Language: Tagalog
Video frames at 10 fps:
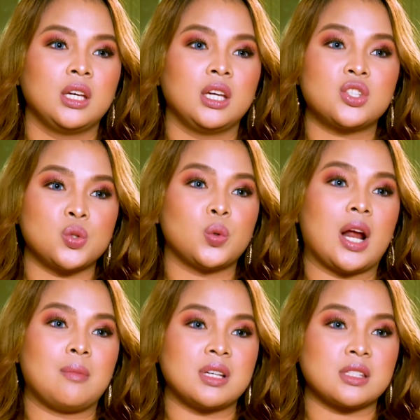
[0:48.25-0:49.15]

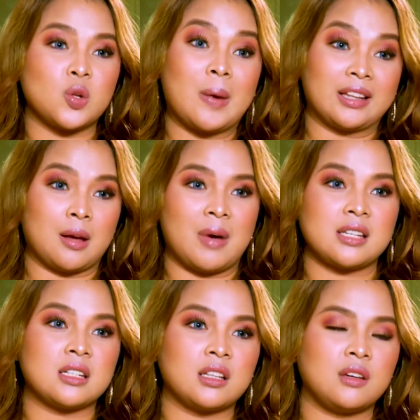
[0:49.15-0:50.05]
itsura, mas tumataba
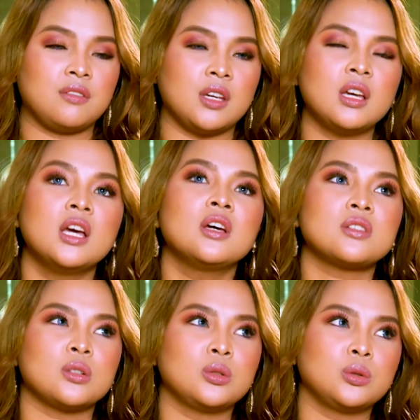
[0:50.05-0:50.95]
sa TV.
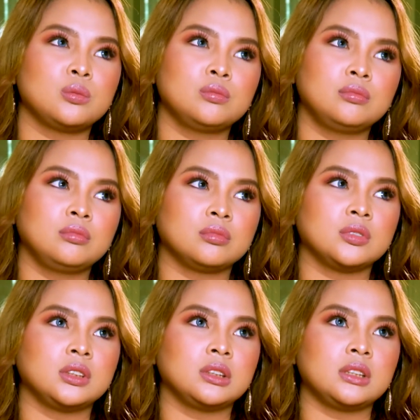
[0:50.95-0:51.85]
So, nung
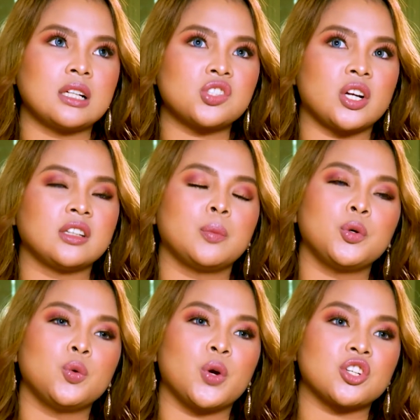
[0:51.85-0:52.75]
nag-start na
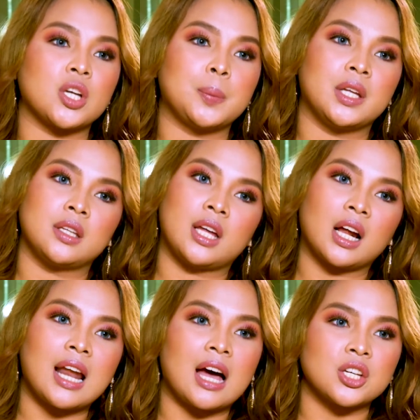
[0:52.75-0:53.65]
po yung workshop ng The
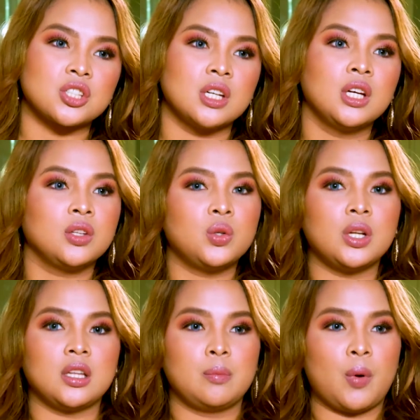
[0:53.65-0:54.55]
Clash,
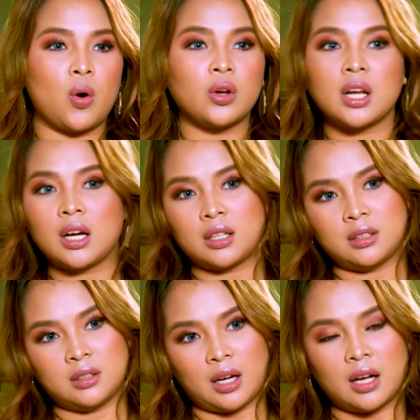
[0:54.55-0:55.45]
doon na din po ako
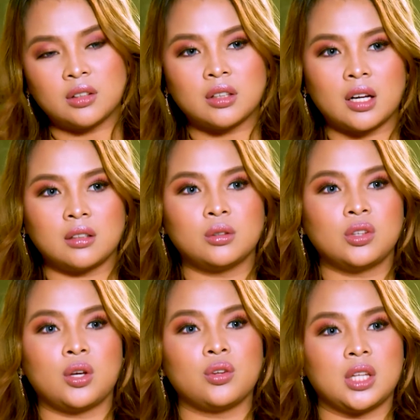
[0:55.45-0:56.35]
nag, ano, nag
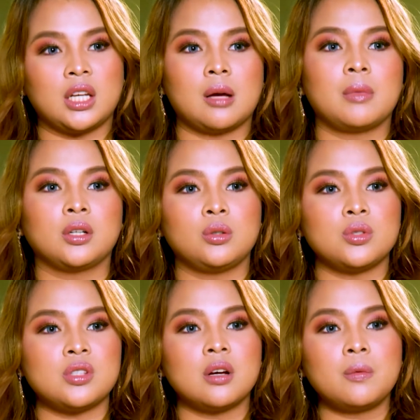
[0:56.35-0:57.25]
unti-unti na
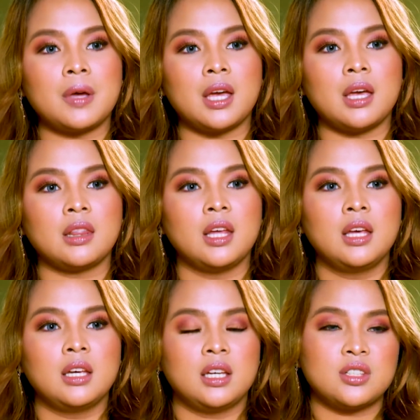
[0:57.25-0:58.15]
mag-lose ng weight.
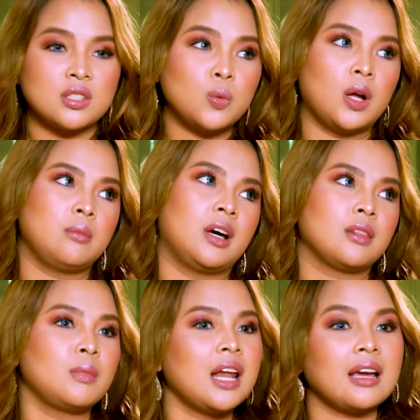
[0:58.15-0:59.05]
In just one
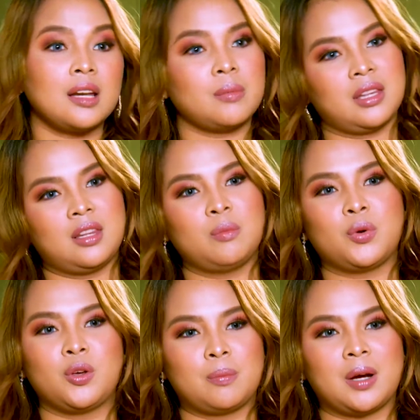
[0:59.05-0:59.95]
month, malaki naman din po yung